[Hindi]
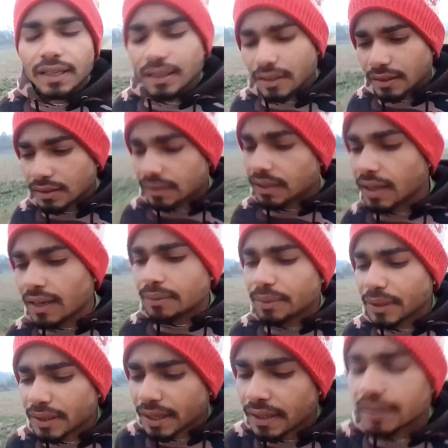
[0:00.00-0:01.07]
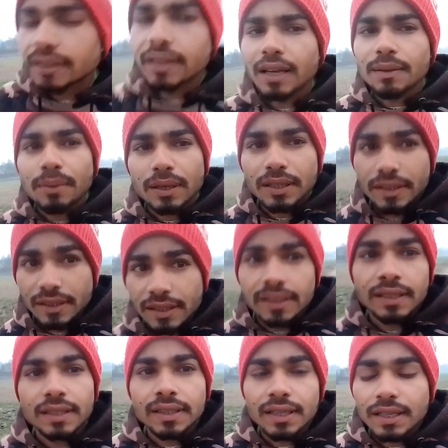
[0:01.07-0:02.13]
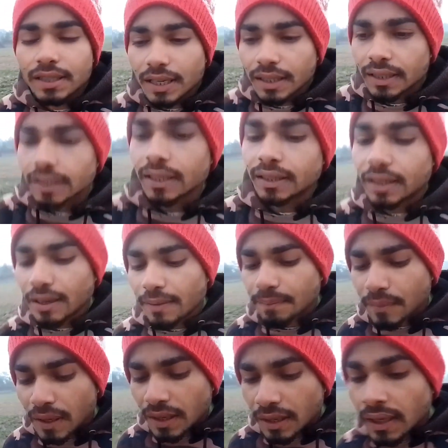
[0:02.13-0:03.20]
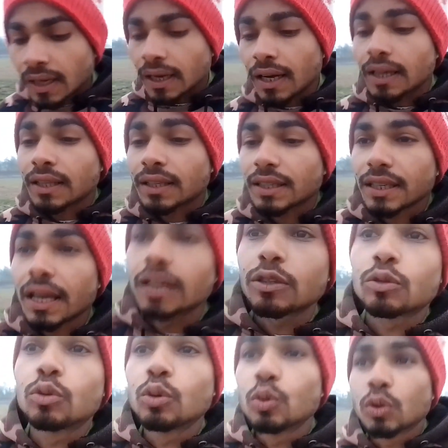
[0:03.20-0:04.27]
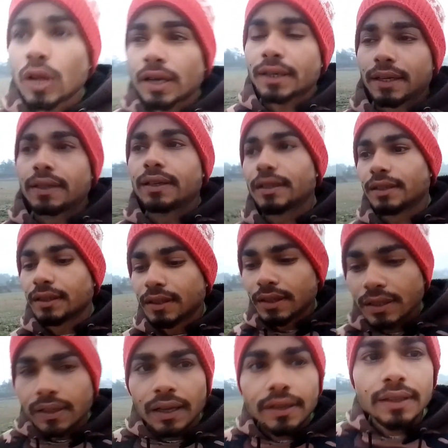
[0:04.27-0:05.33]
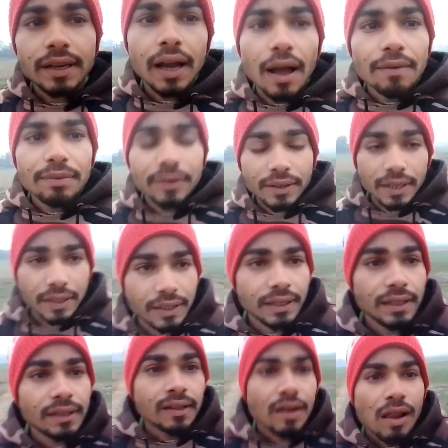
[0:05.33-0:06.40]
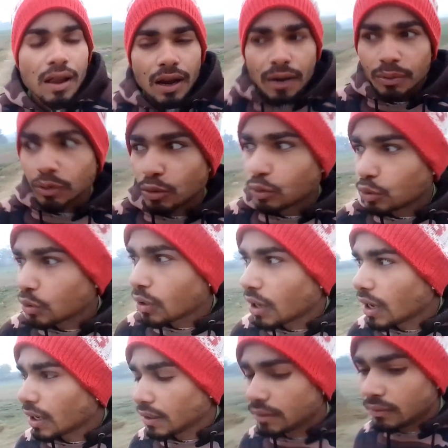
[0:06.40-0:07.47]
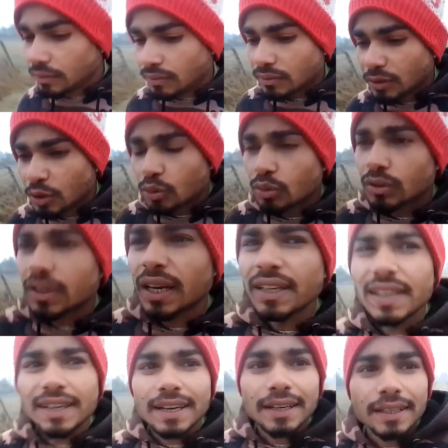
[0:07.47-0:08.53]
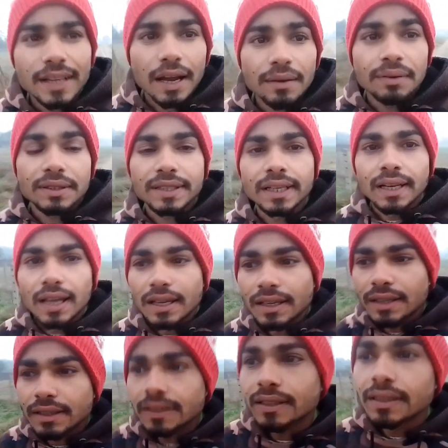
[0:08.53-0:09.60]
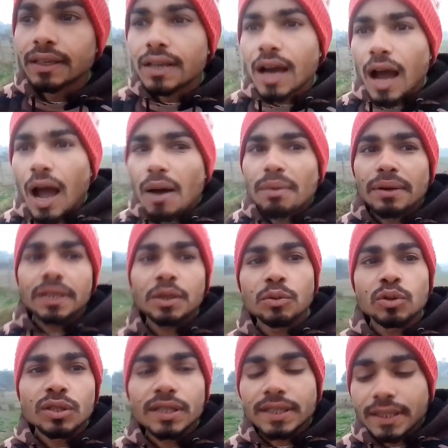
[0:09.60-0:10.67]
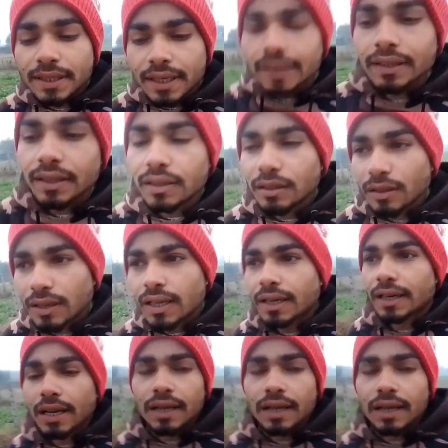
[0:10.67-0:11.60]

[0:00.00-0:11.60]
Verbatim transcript: कल भी ठंड था बट इतना इतना ज़्यादा नहीं था कल से आज दोगुना ठंड है यानी काफ़ी ठंड है अभी तो थोड़ा हाल और ठंडी ठंडी हवा चल रहा है यानी कि हवा की वजह से ठंड लग रहा है